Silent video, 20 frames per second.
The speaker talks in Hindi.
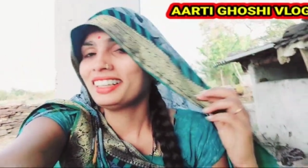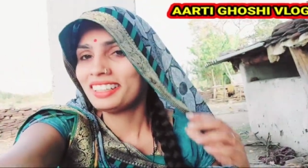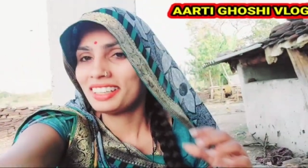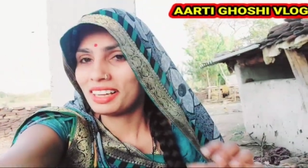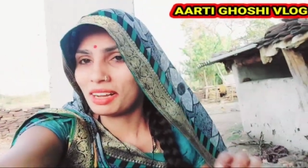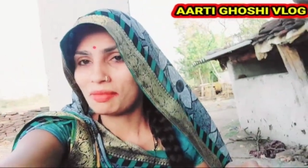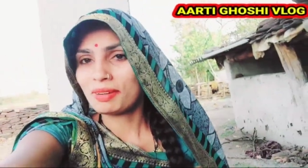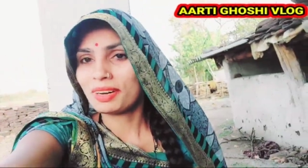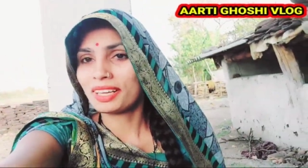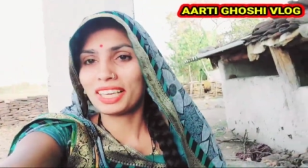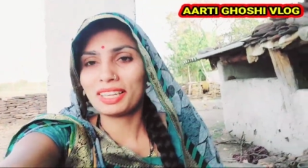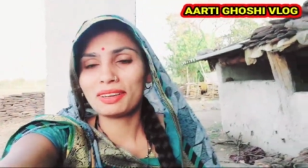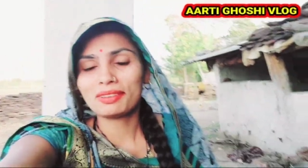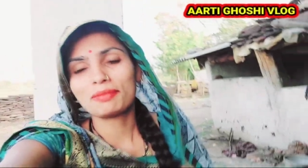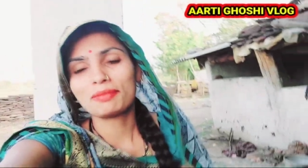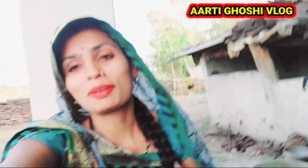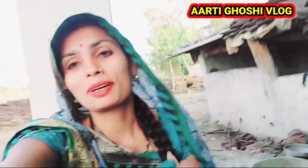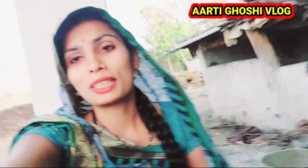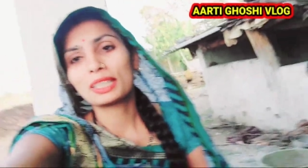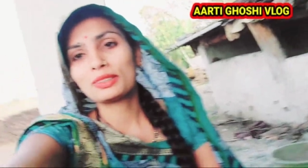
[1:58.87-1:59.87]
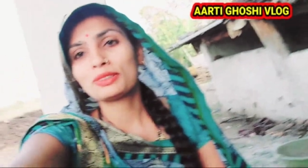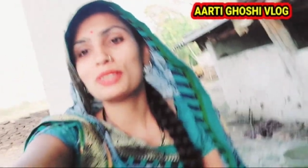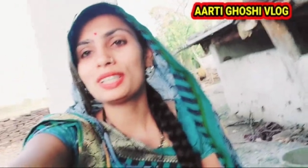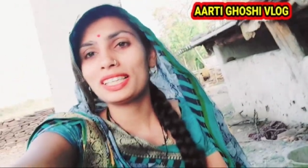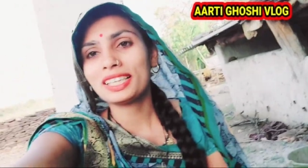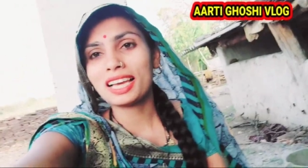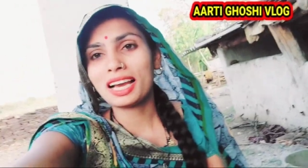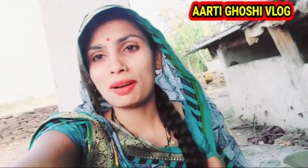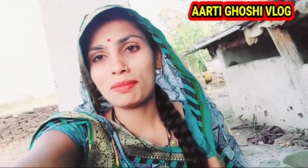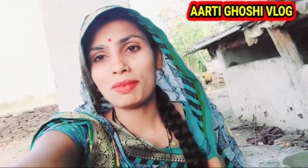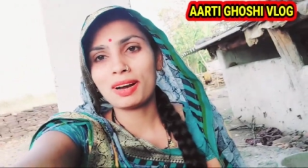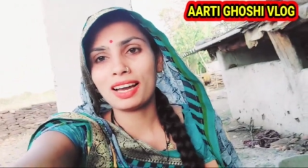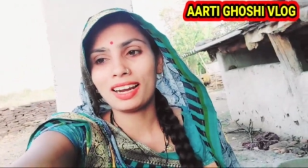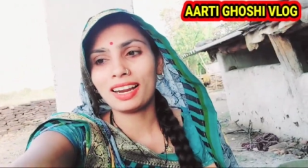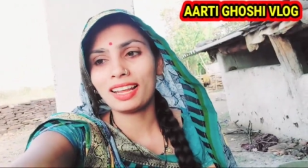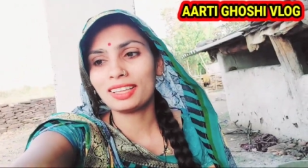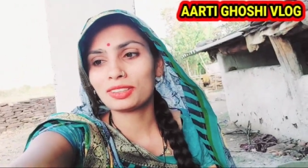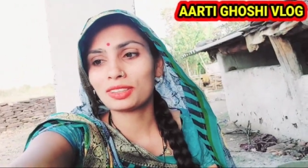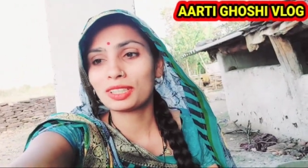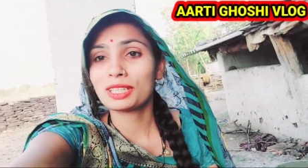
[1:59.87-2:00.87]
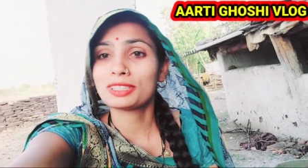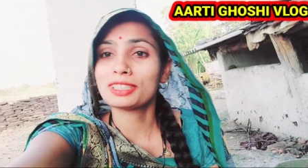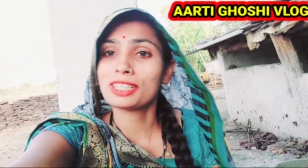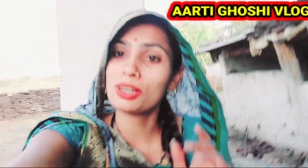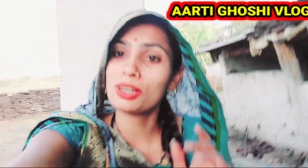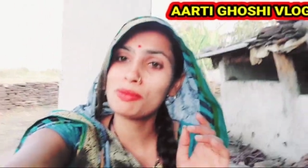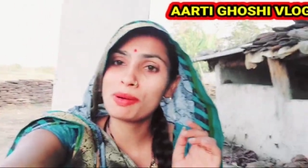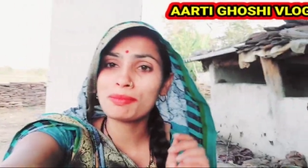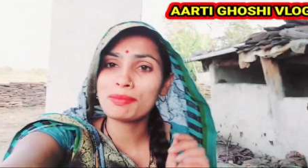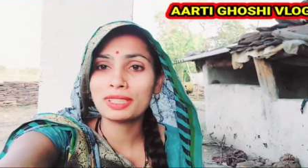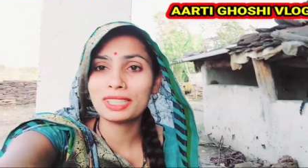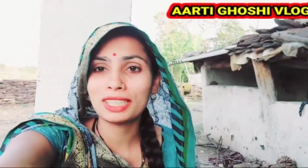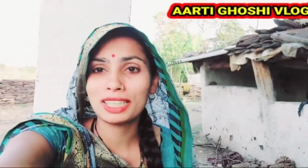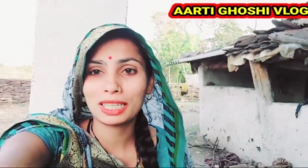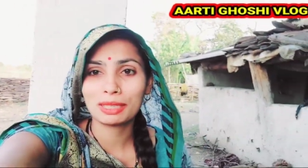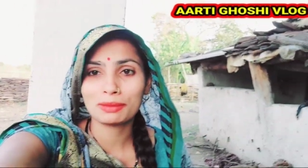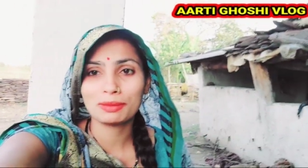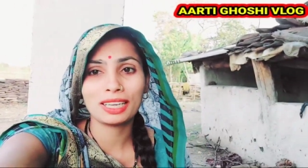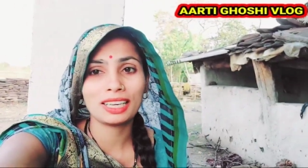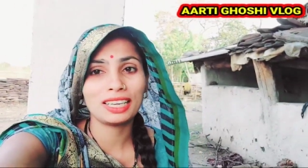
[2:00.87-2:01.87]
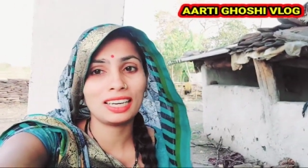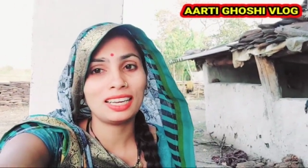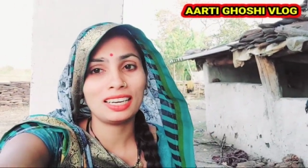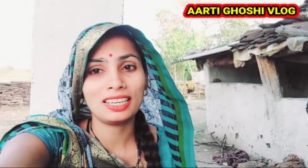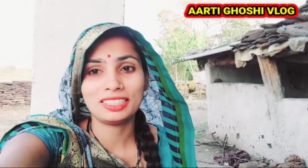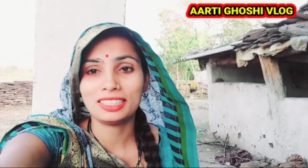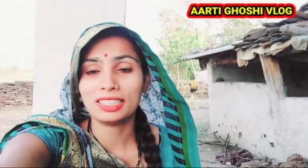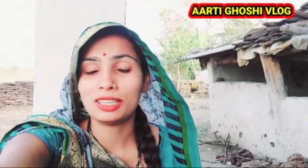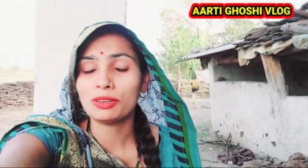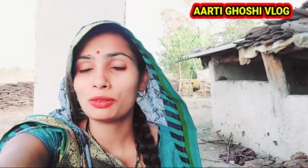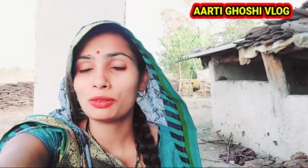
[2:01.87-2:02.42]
हमने कही कछू नहीं आ मारा है चलो मम्मी देख भी खिलाने चलो